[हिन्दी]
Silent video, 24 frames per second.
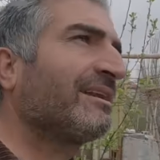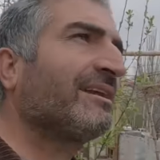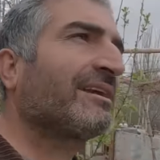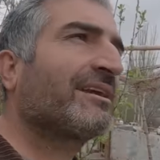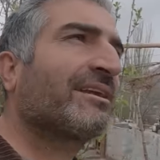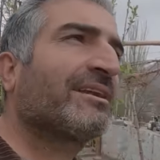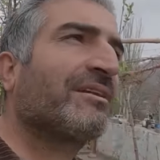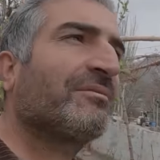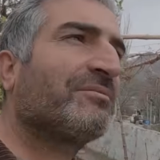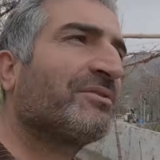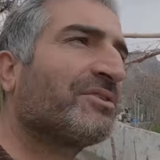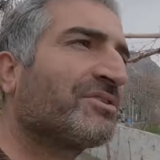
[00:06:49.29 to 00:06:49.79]

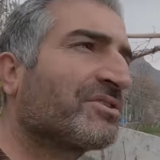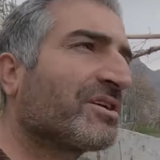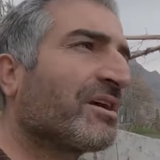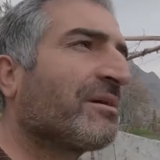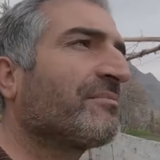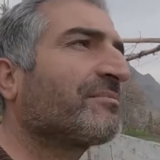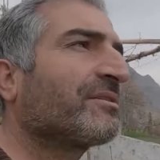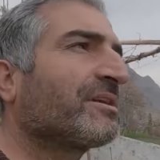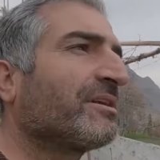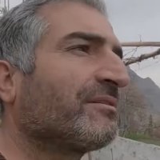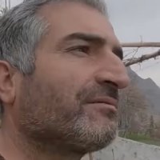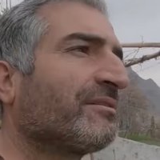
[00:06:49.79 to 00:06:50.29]
लेकिन अभी
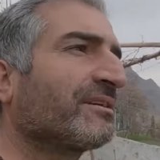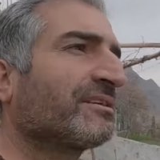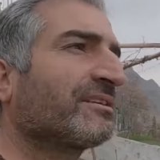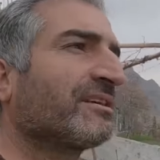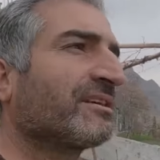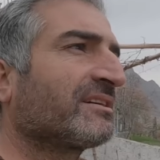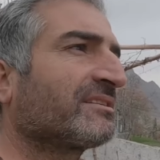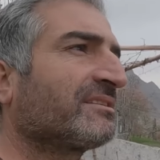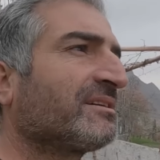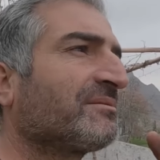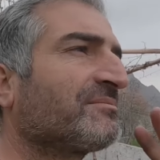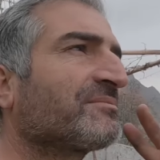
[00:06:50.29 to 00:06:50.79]
शाम के वक्त
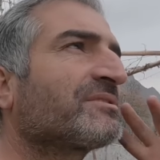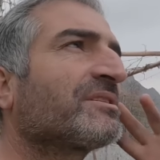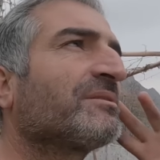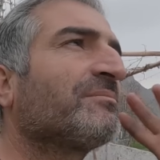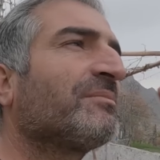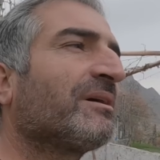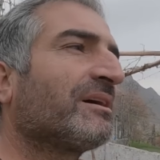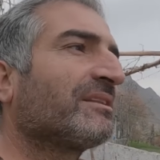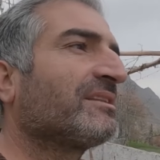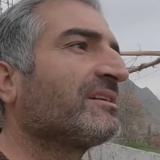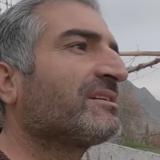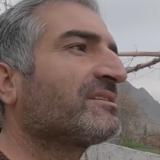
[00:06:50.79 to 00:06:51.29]
एकदम से
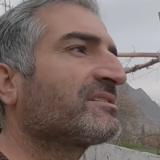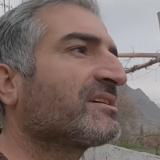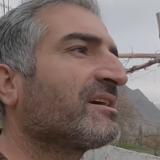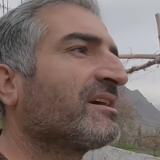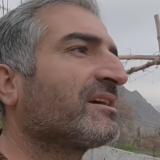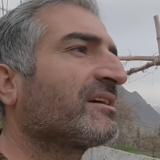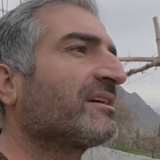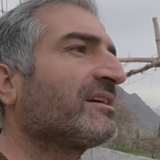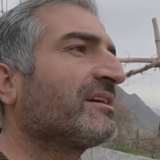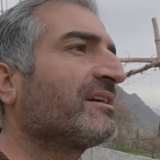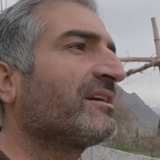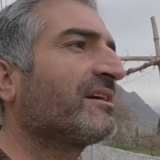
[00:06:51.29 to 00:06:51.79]
बादल
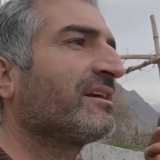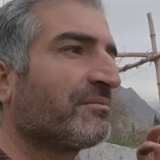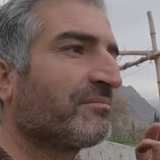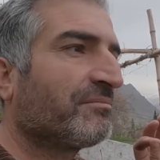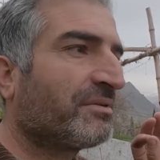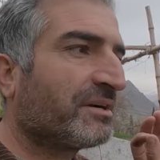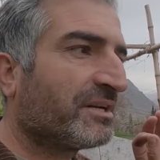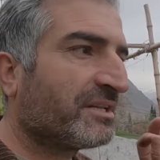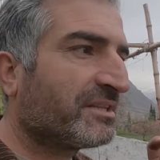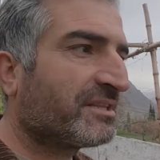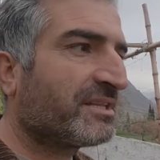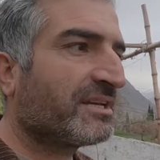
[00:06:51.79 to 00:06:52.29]
छा गए
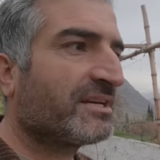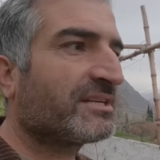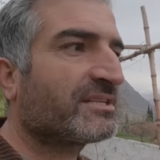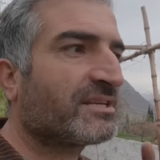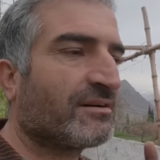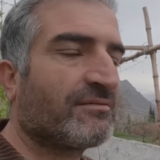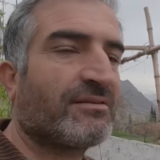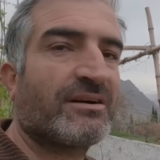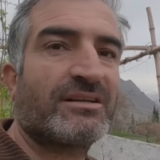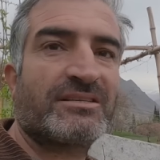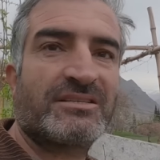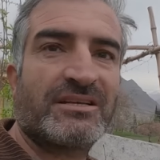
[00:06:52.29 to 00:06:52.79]
बड़ी
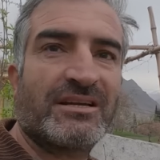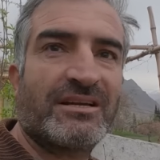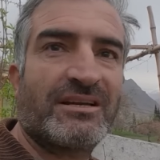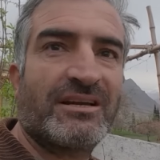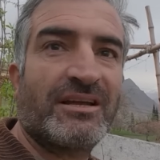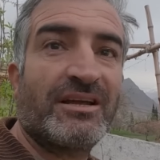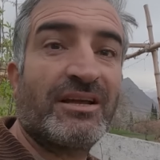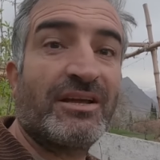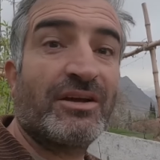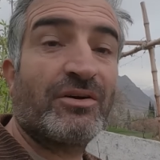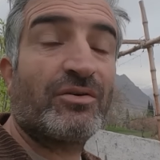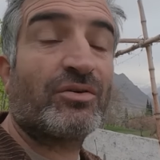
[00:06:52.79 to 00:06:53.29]
तेज़ हवा चल
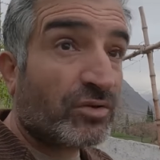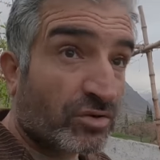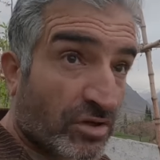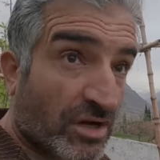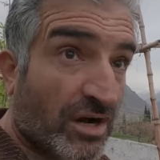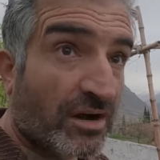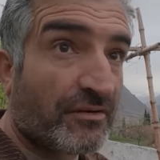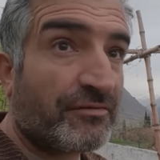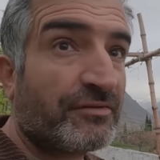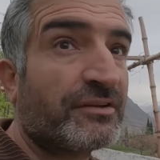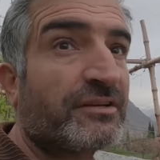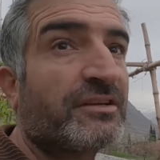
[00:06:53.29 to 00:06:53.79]
रही है और
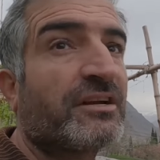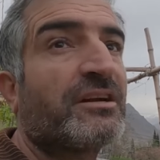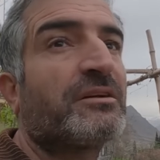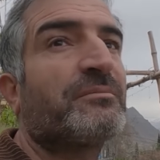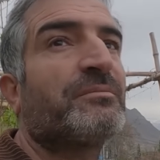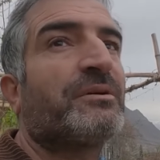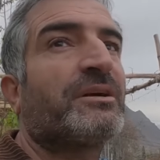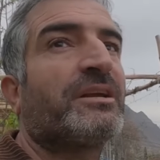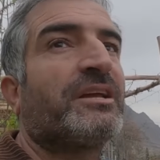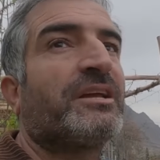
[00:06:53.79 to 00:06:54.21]
काफ़ी ठंड